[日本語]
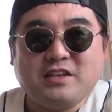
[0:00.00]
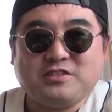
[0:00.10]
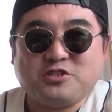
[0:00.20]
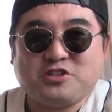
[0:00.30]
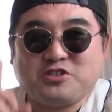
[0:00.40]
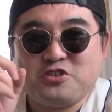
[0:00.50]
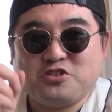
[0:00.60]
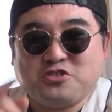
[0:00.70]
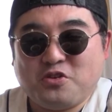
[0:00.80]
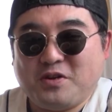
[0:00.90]
そしてそう
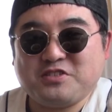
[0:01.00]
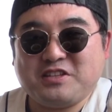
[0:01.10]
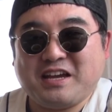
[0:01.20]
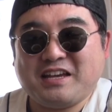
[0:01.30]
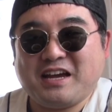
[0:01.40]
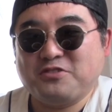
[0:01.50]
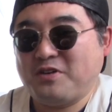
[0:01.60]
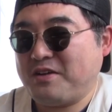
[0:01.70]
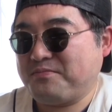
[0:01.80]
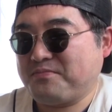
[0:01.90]
そうそう、忘れてはいかんの
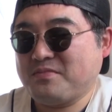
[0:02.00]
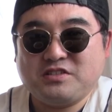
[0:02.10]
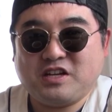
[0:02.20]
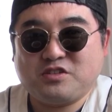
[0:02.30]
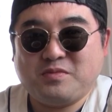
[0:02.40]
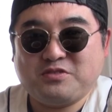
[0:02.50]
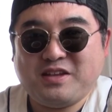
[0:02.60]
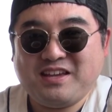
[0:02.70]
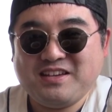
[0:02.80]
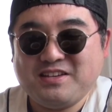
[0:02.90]
はザクマグ
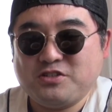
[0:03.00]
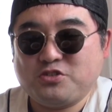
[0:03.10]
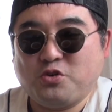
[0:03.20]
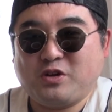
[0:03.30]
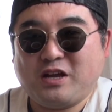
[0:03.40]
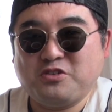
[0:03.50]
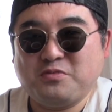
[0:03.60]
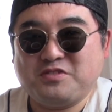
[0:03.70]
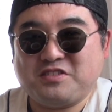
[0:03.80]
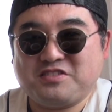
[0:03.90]
ね、消化用の
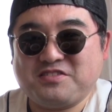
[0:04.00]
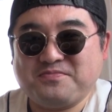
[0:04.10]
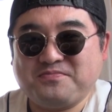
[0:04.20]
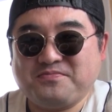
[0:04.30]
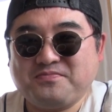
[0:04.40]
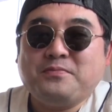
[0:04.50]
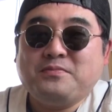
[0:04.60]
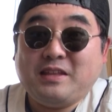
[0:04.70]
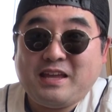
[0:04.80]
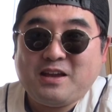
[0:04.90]
水です。
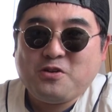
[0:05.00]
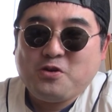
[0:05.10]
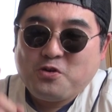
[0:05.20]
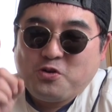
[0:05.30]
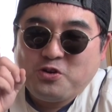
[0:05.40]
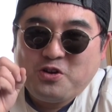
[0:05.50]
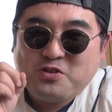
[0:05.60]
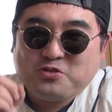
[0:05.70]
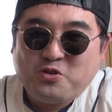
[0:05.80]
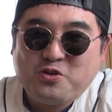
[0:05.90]
でね、この
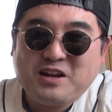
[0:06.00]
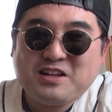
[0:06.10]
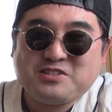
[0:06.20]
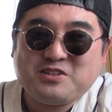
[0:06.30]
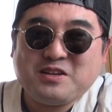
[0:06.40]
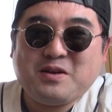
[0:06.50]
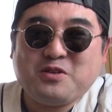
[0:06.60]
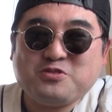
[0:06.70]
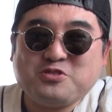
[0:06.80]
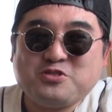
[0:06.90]
唐辛子の絵馬
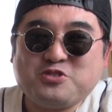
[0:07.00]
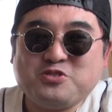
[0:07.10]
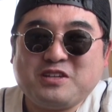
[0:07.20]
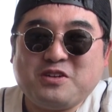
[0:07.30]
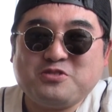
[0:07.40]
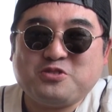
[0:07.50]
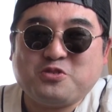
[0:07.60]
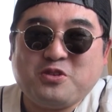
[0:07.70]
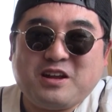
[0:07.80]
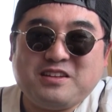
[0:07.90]
を崩す瞬間をちょっ
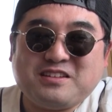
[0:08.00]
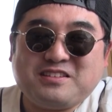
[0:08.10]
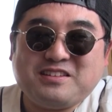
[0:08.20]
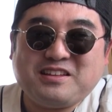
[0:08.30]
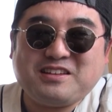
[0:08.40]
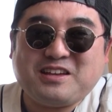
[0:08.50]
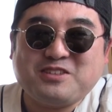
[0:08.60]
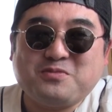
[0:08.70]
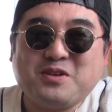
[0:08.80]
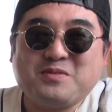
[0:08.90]
とご覧になっていただきた
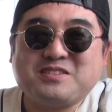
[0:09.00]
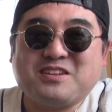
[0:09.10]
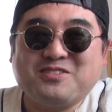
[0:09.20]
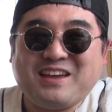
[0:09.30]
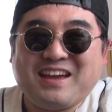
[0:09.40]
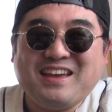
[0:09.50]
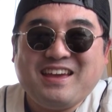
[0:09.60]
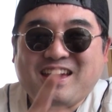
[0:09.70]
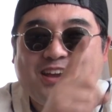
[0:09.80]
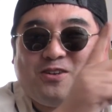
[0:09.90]
いと思いましたので、
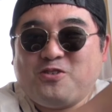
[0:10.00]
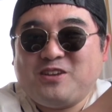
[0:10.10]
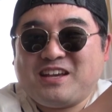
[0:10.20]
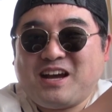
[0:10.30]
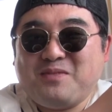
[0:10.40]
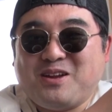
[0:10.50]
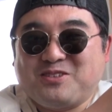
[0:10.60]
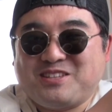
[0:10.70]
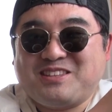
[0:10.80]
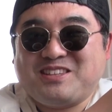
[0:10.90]
えー、ここにカメラ
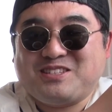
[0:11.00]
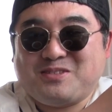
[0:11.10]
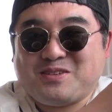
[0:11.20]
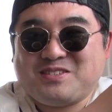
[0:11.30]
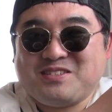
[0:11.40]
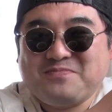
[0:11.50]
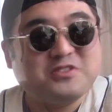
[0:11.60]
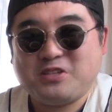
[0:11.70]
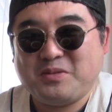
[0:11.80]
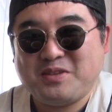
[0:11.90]
をセッティングしてます。
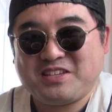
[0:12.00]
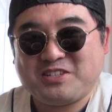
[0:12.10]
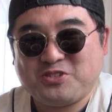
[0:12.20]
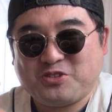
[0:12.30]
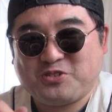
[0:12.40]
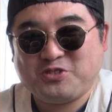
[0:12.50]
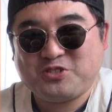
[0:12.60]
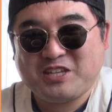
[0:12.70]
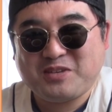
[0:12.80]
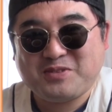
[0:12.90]
それでは皆さん、ちょっと崩
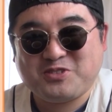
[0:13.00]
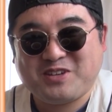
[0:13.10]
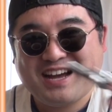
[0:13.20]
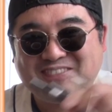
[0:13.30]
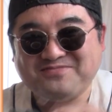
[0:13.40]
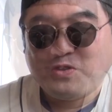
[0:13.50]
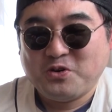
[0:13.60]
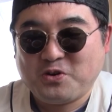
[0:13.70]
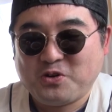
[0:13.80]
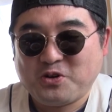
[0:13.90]
していきましょうか。
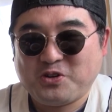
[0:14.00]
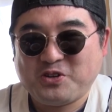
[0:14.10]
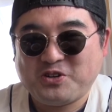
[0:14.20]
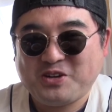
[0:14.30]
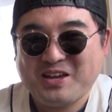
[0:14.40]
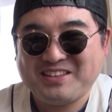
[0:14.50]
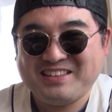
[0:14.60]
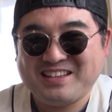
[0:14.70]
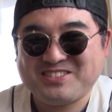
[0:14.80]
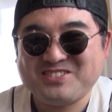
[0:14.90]
これこれこれこれ。
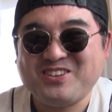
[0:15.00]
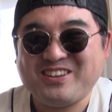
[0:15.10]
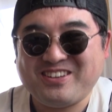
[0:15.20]
ね、すごい